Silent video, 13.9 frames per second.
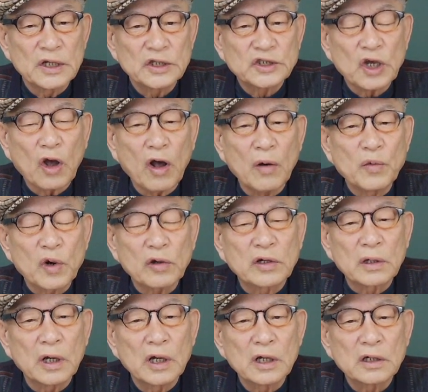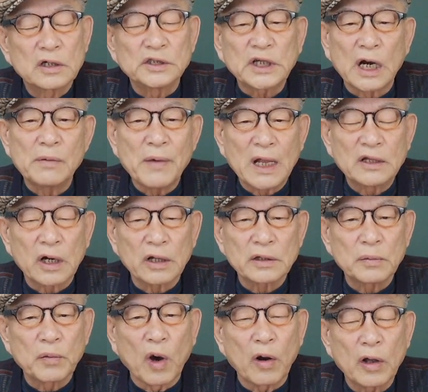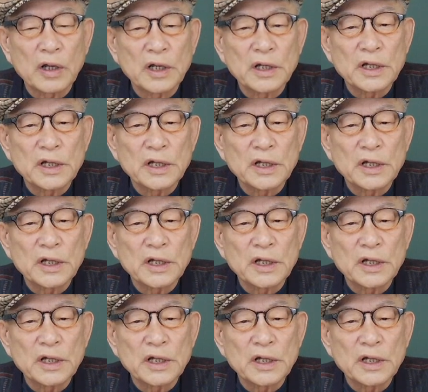처음으로 글자를 만들어, 뭐,